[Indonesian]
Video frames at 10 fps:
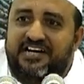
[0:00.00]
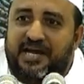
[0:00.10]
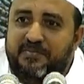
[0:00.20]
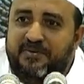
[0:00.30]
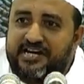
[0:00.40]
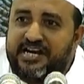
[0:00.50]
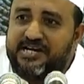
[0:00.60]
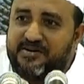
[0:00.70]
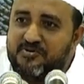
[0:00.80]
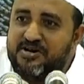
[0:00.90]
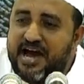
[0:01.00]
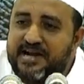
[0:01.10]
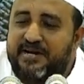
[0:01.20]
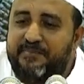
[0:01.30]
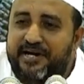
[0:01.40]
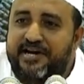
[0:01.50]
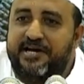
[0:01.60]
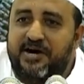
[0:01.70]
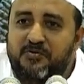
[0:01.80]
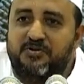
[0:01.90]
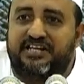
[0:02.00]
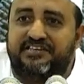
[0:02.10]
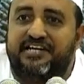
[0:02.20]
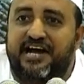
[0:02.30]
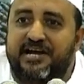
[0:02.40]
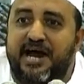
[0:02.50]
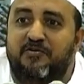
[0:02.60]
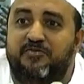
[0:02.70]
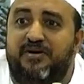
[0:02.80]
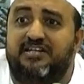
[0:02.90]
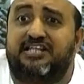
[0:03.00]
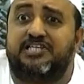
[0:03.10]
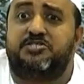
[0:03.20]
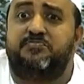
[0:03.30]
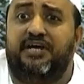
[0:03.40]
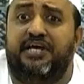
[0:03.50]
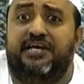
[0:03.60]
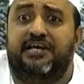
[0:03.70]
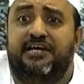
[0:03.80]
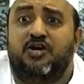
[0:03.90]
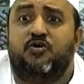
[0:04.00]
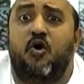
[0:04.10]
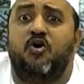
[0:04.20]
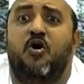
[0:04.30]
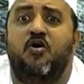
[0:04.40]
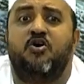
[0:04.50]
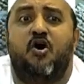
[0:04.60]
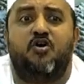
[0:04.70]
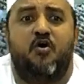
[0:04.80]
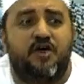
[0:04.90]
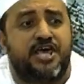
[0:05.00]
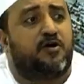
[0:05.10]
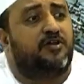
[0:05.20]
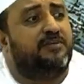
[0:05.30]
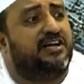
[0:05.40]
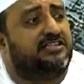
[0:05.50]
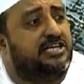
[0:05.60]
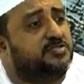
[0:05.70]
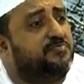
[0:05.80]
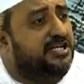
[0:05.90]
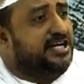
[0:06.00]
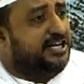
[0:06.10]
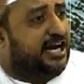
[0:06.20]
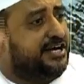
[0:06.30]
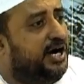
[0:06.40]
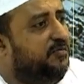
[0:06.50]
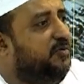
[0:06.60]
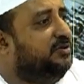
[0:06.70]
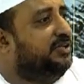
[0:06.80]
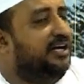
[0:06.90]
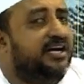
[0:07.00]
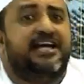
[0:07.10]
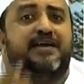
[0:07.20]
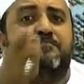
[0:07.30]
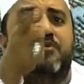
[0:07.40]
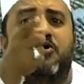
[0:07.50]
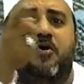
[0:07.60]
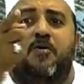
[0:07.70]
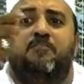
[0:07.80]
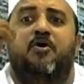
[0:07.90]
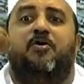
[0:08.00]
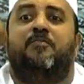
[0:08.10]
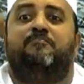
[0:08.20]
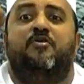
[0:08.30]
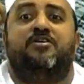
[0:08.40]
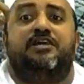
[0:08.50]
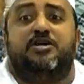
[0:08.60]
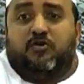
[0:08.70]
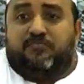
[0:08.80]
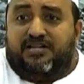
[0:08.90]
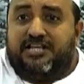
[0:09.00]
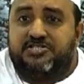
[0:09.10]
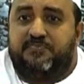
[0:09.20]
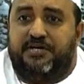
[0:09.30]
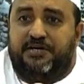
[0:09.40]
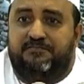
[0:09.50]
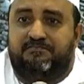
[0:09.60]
Kami berikan kemuliaan kepada Dawud ketika Dawud bertasbih Gunung-gunung ikut bertasbih dengan Dawud dan borong-borong pun ikut bertasbih.